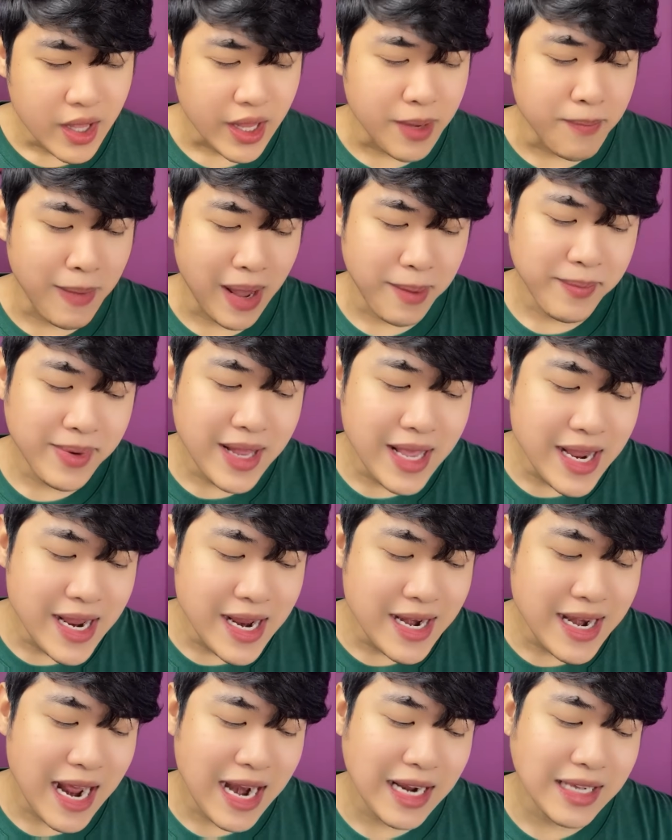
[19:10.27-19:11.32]
Thì mẹ mới
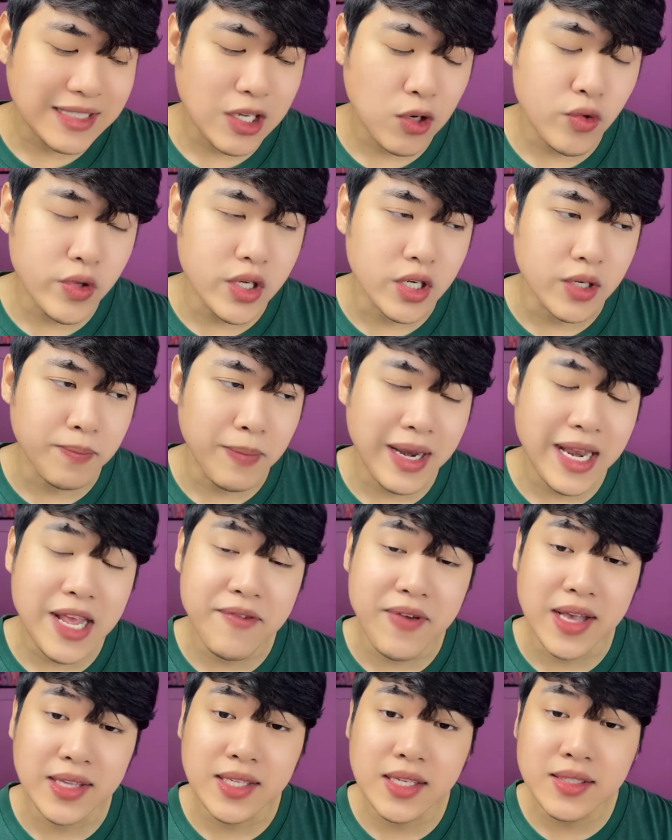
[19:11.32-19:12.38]
đi ra đằng sau vườn, mẹ đi
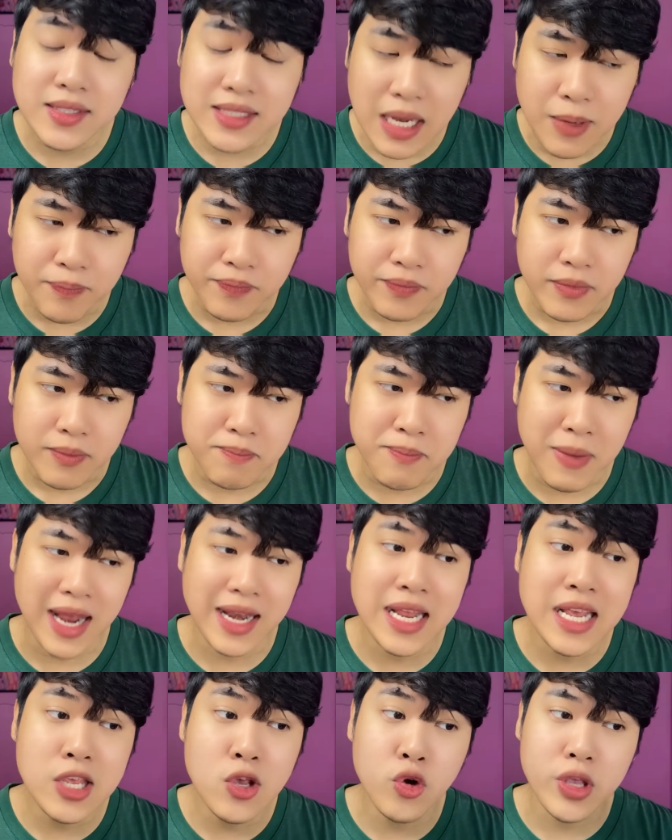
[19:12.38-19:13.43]
vệ sinh xong mẹ
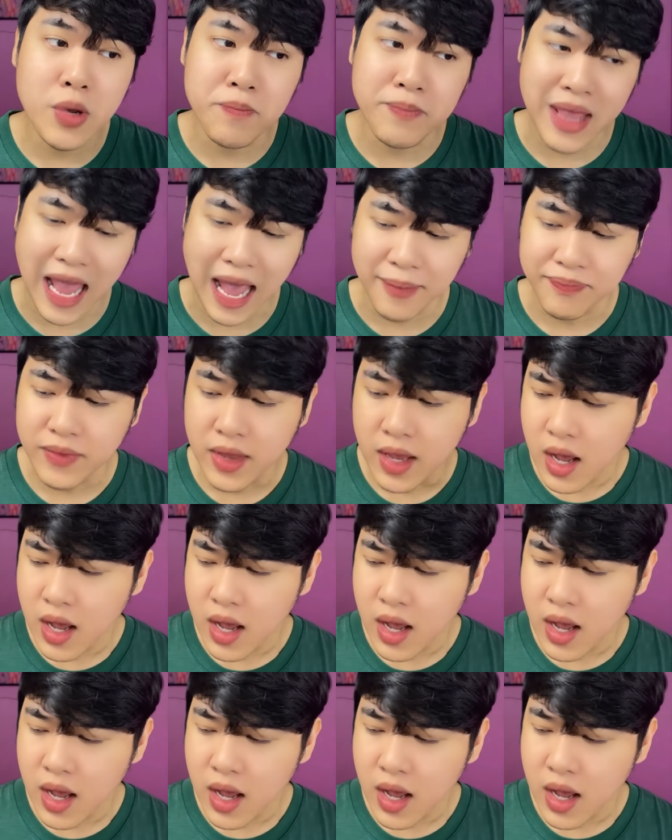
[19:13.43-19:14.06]
đi vô trong nhà.